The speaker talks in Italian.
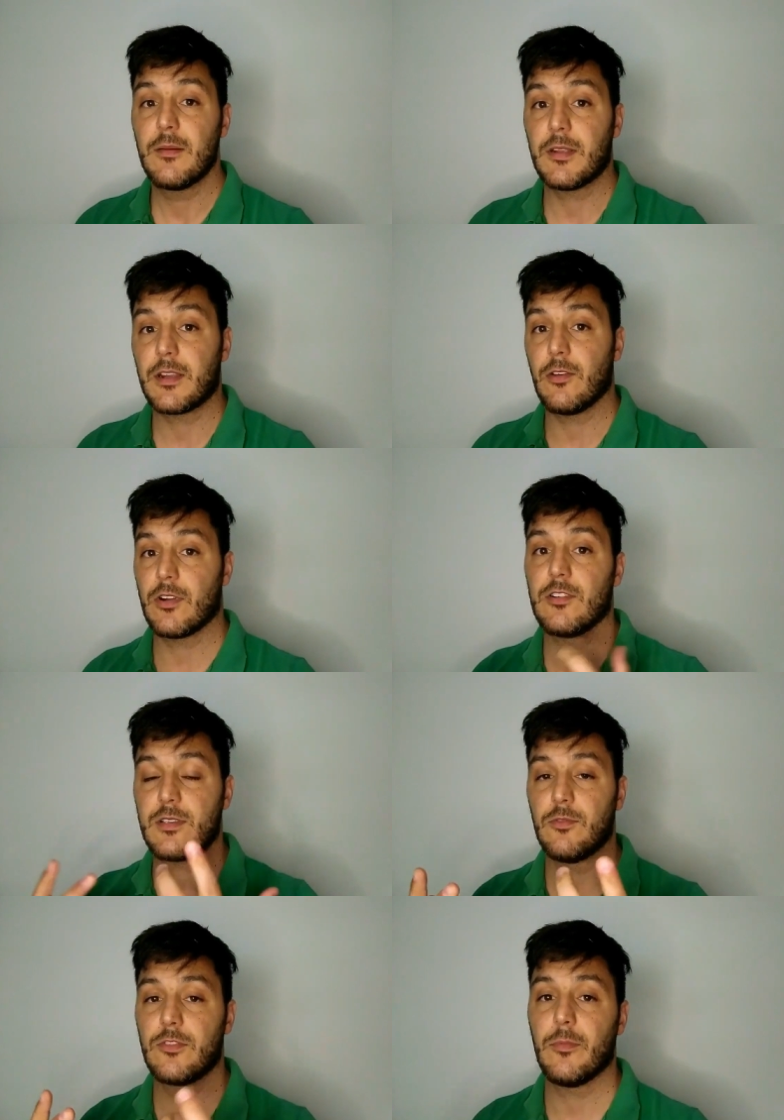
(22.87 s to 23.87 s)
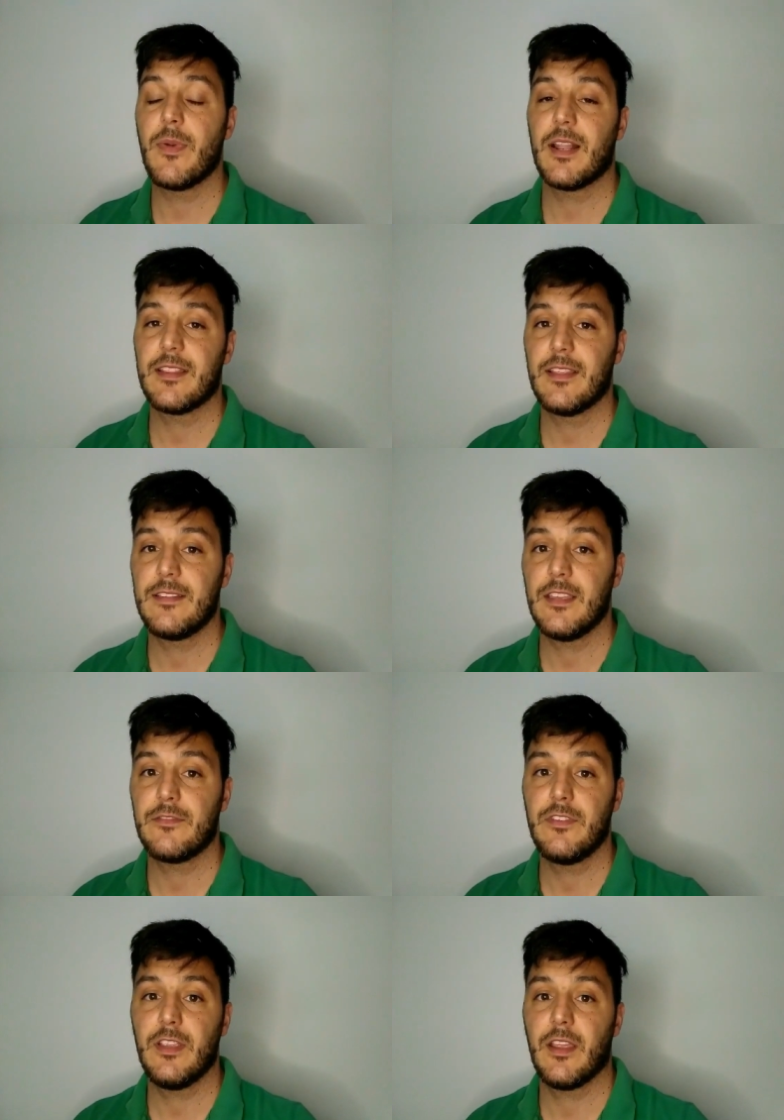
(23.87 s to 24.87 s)
perché è una cosa molto bella da
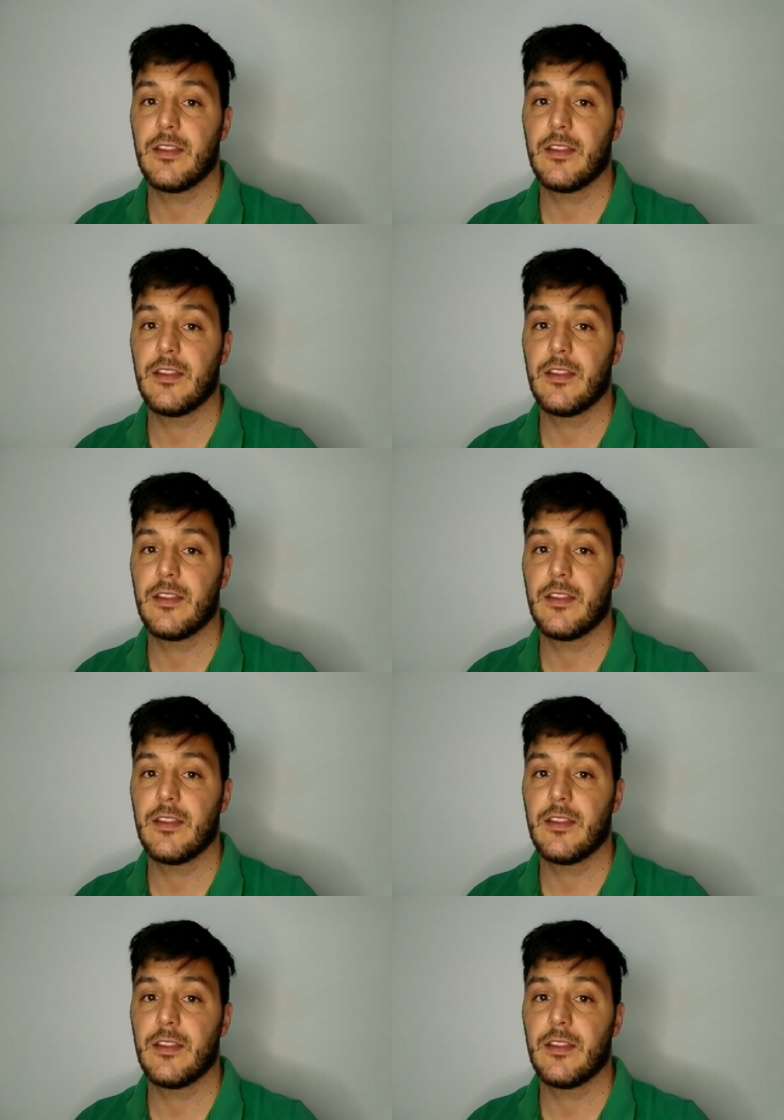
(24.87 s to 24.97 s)
dirvi